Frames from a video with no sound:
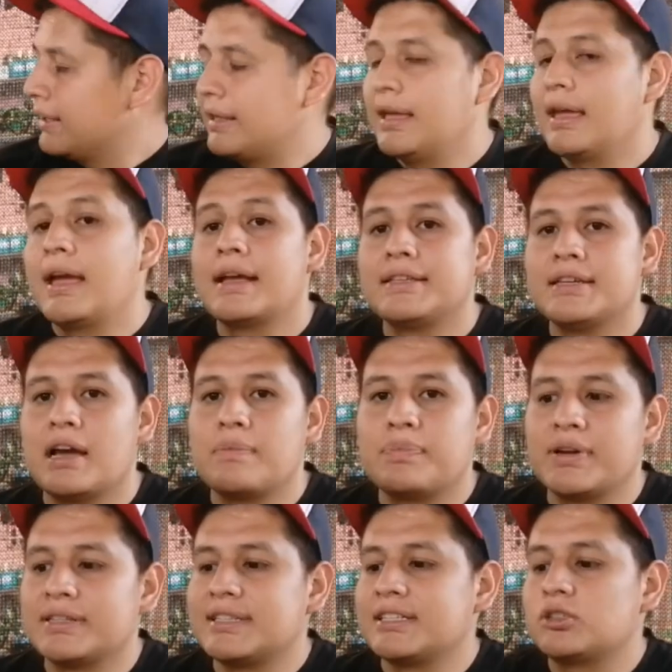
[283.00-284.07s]
que allá
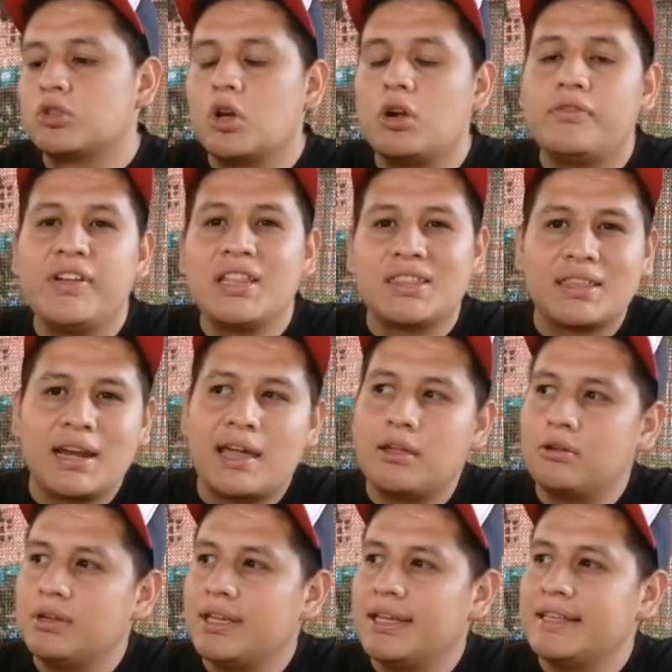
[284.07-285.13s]
pues es sol
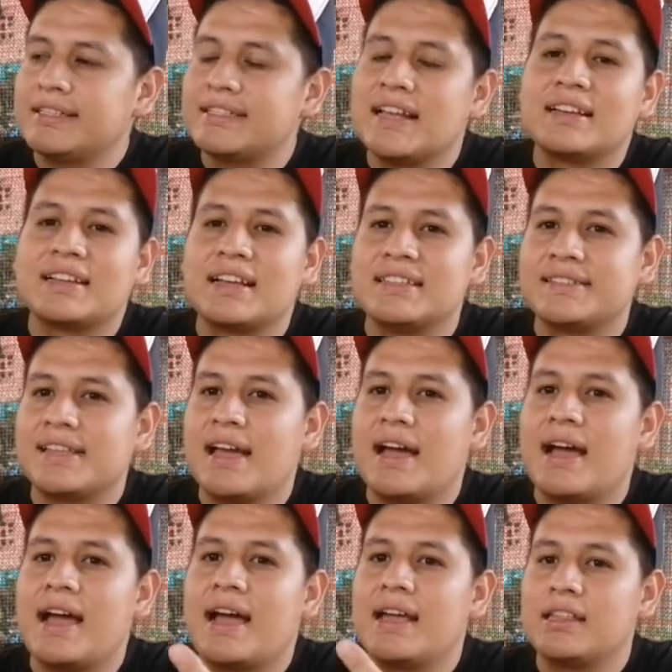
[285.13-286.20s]
filtrado y se alcanza
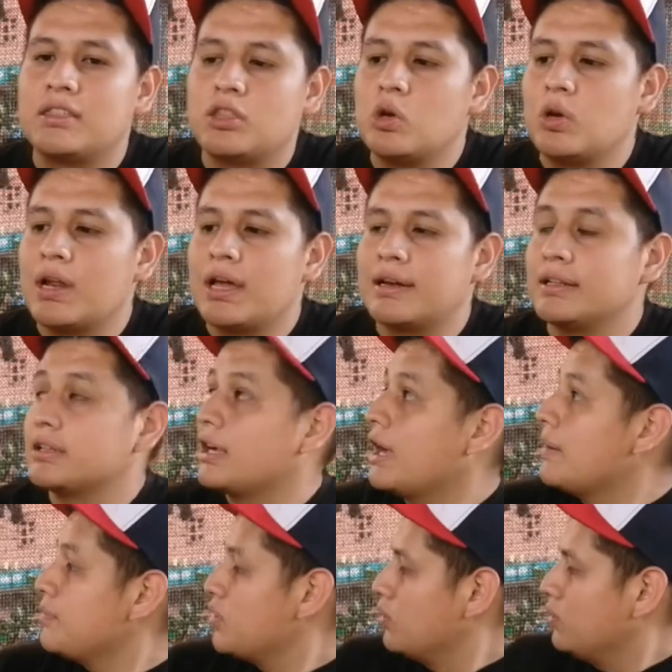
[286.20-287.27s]
a etiolar. En
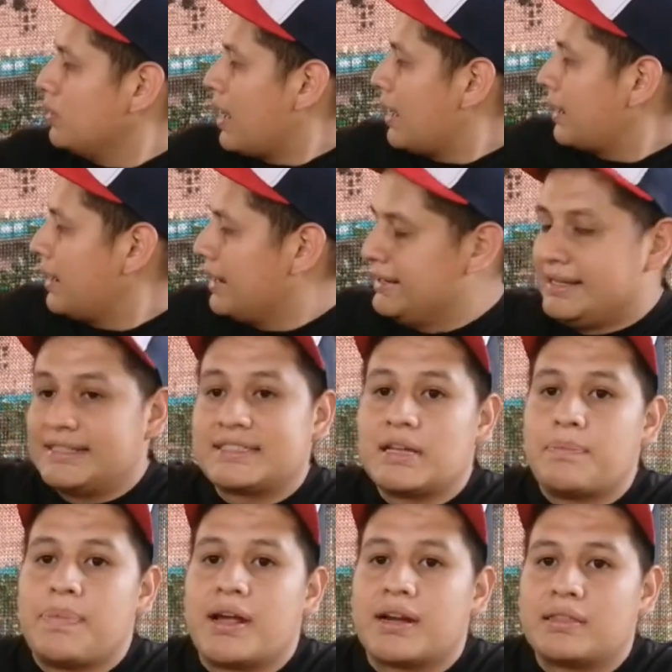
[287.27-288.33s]
cambio, acá en
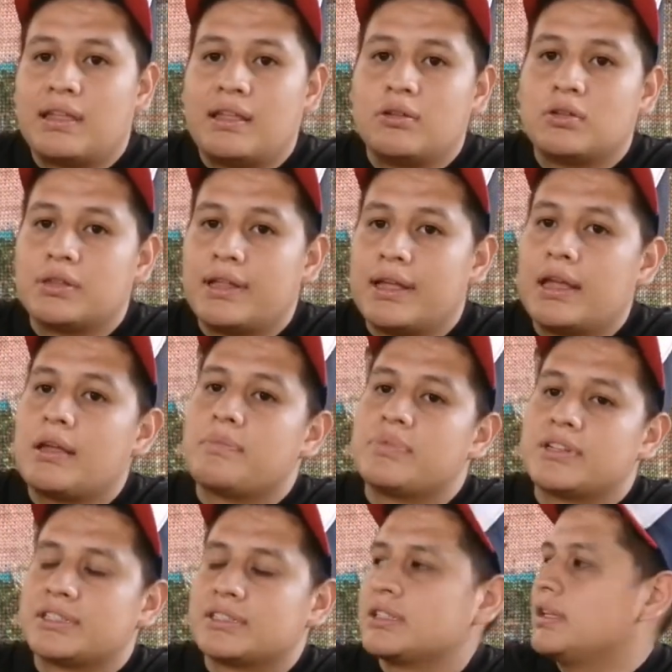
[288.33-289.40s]
esta parte donde
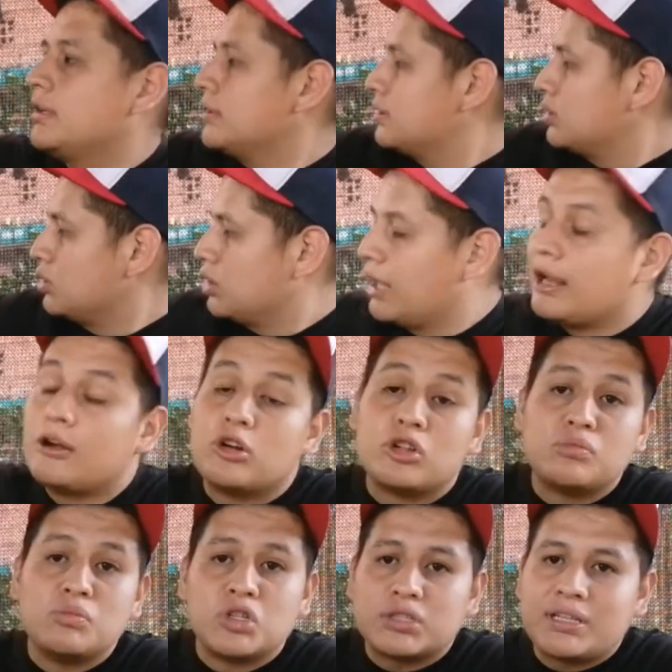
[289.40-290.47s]
pues
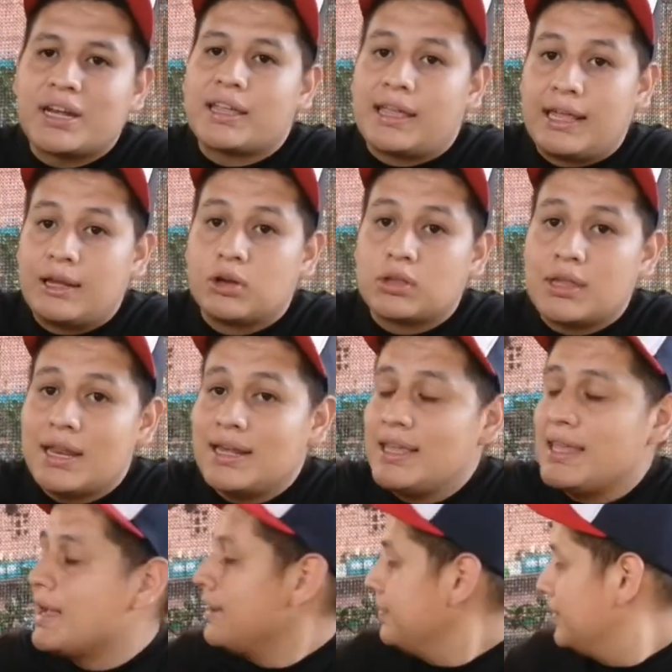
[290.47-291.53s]
los mostré que lo
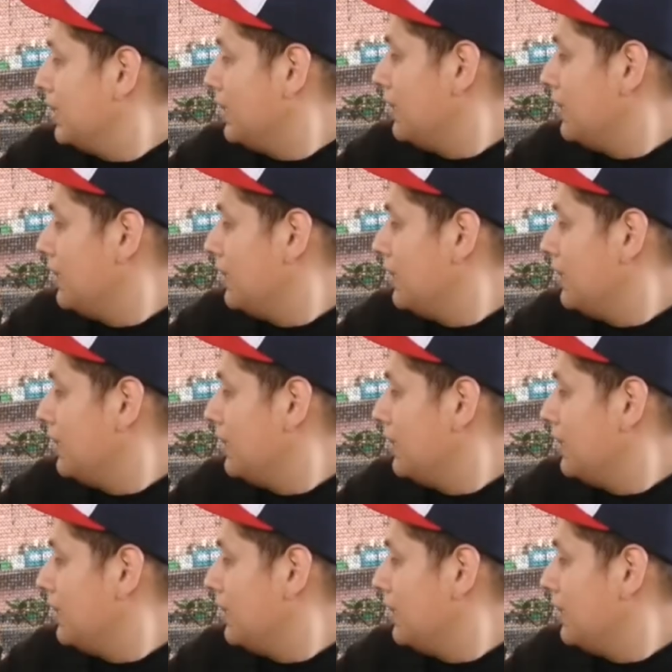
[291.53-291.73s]
tenía,